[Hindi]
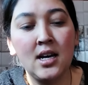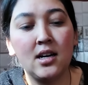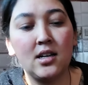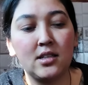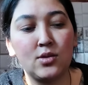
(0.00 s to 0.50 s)

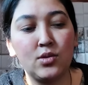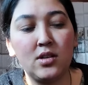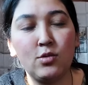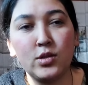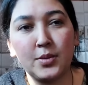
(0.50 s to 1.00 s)
क्योंकि
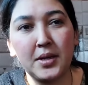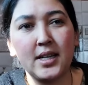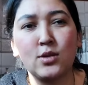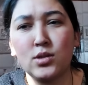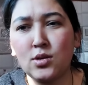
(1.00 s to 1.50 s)
वो सबके
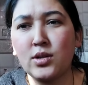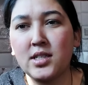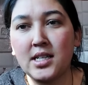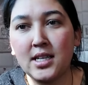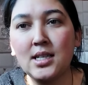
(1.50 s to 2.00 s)
घरों से होकर
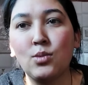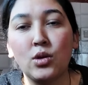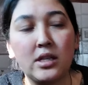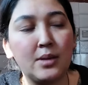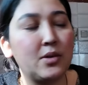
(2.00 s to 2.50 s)
जाते हैं ऐसे
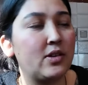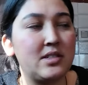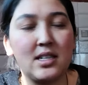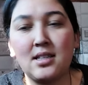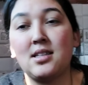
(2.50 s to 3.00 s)
बोलते हैं भगवान
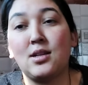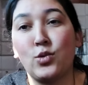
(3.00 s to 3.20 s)
जान इतना